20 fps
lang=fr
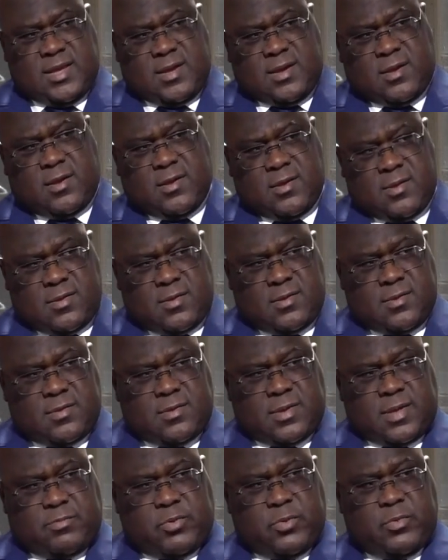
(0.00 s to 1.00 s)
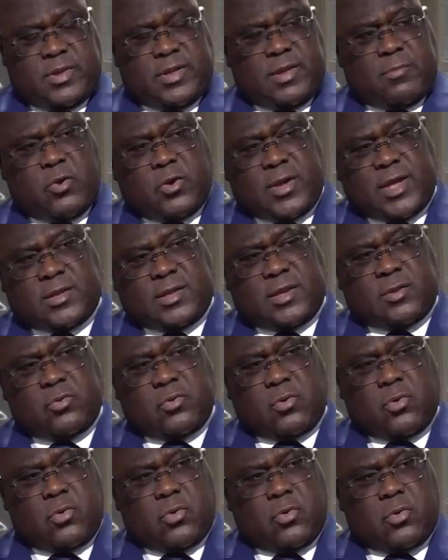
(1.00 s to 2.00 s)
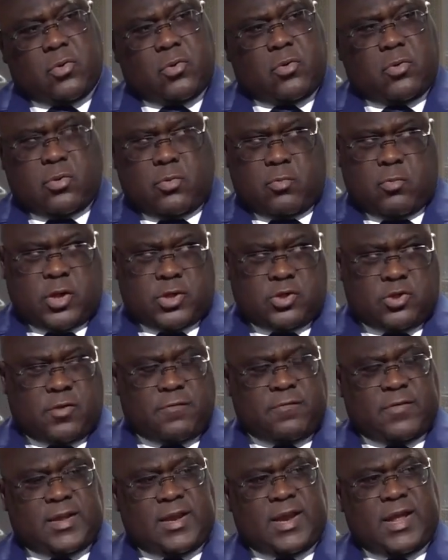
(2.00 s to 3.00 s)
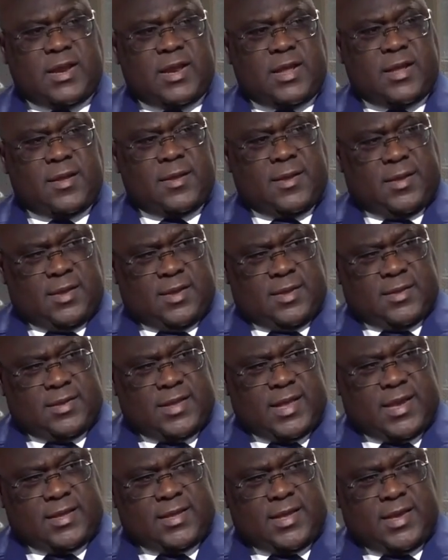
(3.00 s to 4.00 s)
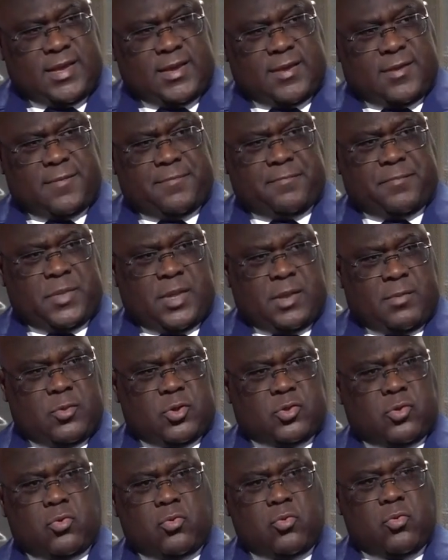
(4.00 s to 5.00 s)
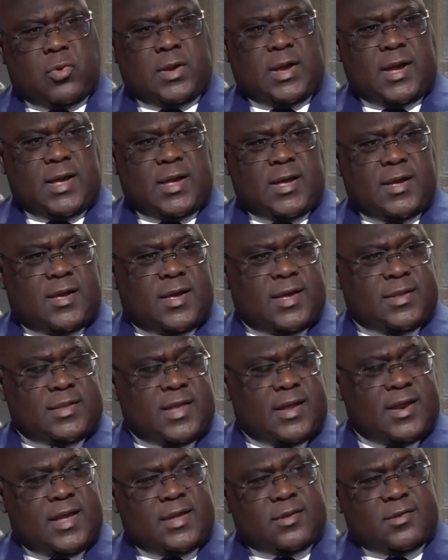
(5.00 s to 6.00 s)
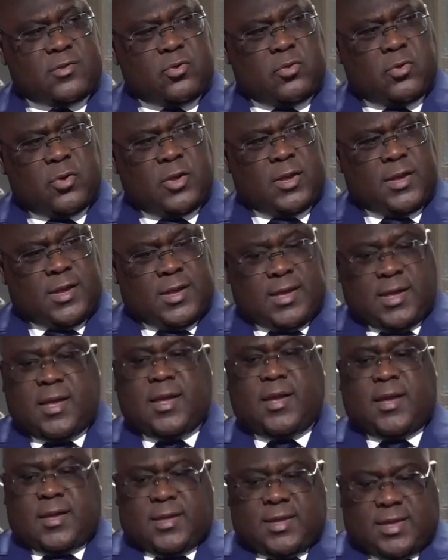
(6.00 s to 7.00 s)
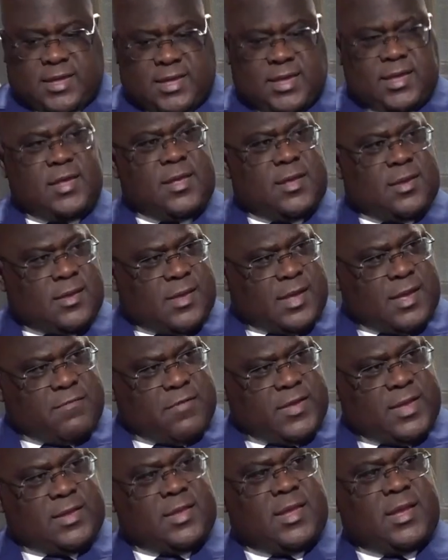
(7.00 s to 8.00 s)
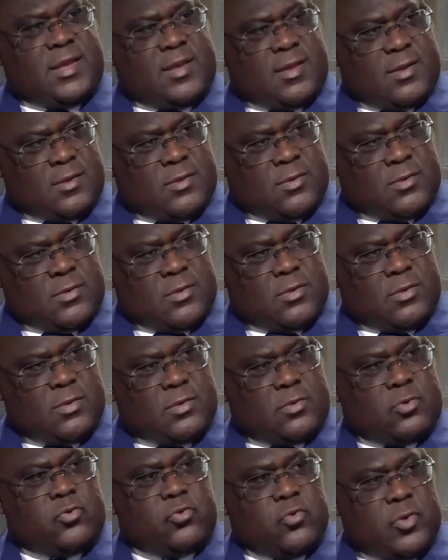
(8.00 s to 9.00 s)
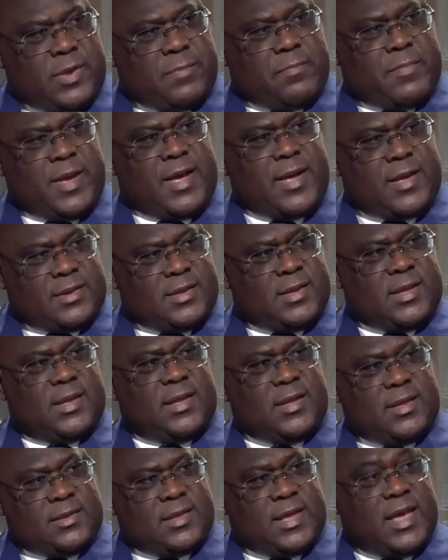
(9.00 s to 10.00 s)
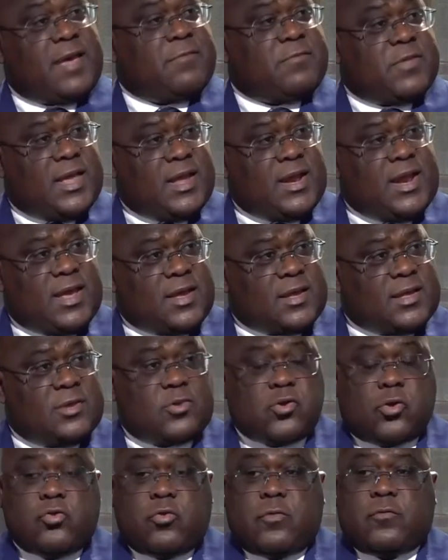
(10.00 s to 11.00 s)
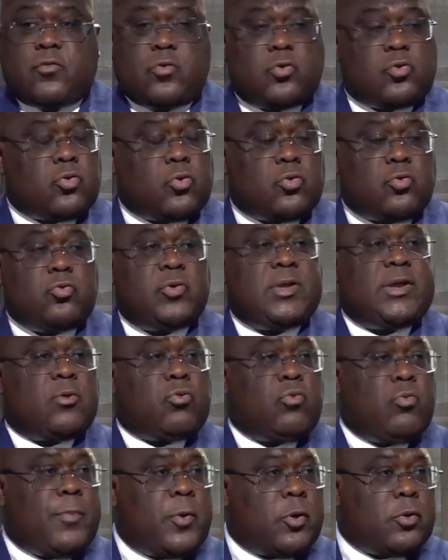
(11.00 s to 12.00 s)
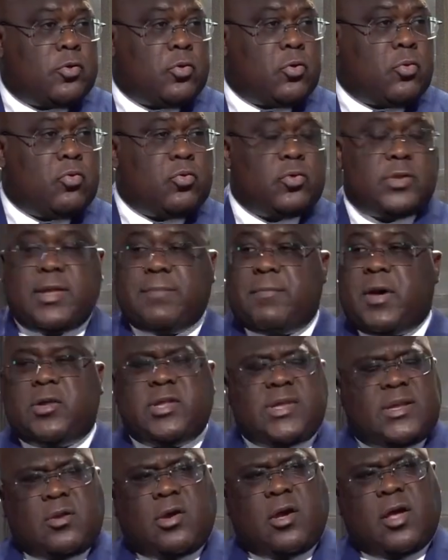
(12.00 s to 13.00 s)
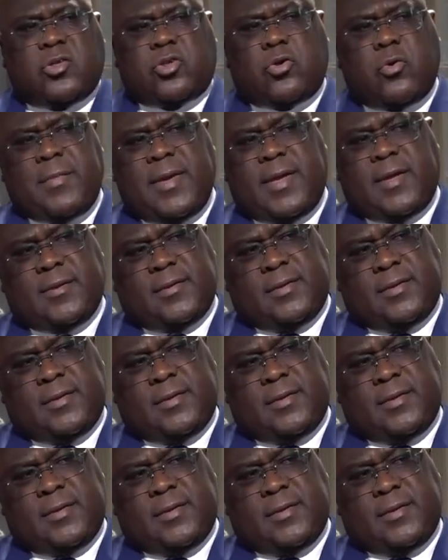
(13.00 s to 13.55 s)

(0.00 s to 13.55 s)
en République démocratique du Congo au mois de janvier de l'année dernière, M. Luca Atanasio, qui avait été euh, tué par des, des, FDLR, qui sont devenus aujourd'hui des coupeurs de route, des bandits de grand chemin